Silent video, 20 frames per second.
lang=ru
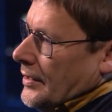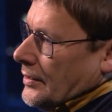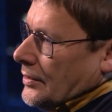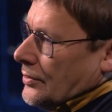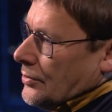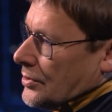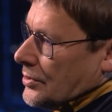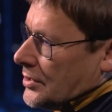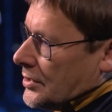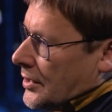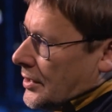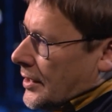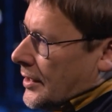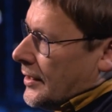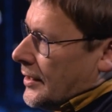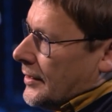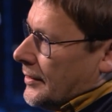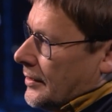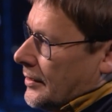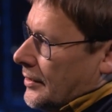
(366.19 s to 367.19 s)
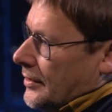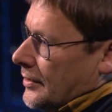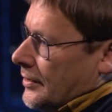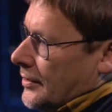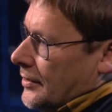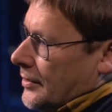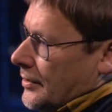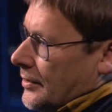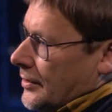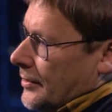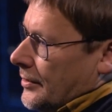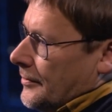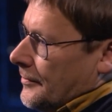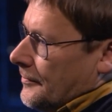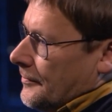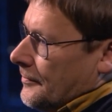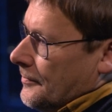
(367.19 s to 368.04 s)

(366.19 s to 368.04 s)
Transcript: Душа